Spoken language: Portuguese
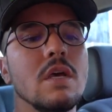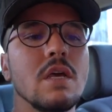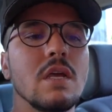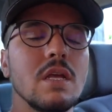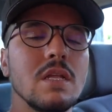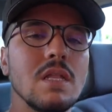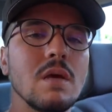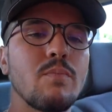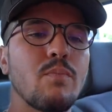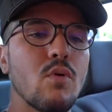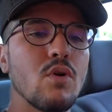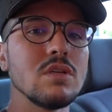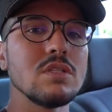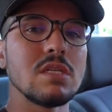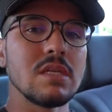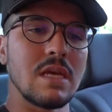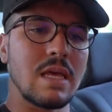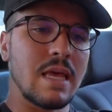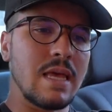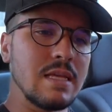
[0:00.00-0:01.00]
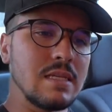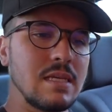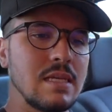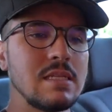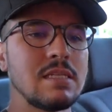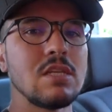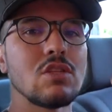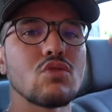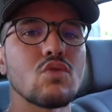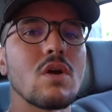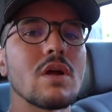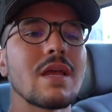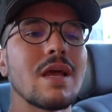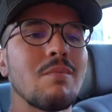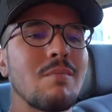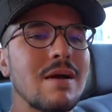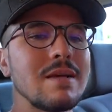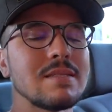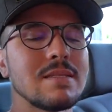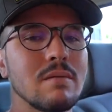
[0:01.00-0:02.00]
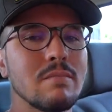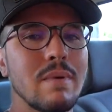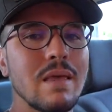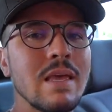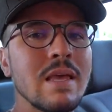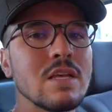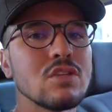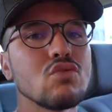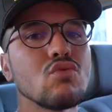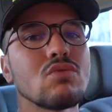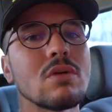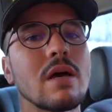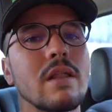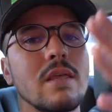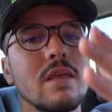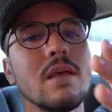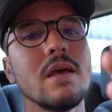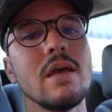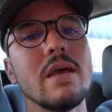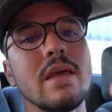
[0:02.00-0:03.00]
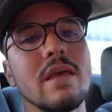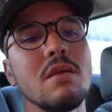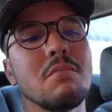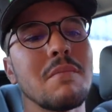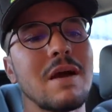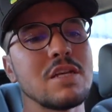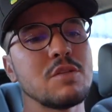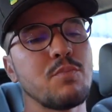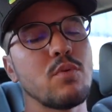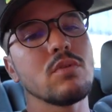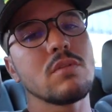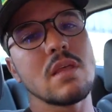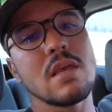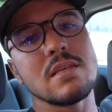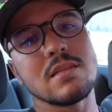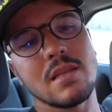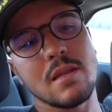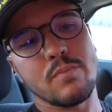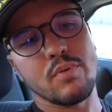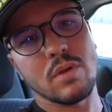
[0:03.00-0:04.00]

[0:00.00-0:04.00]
E depois esse torque a mais também resultaria em mais potência, né?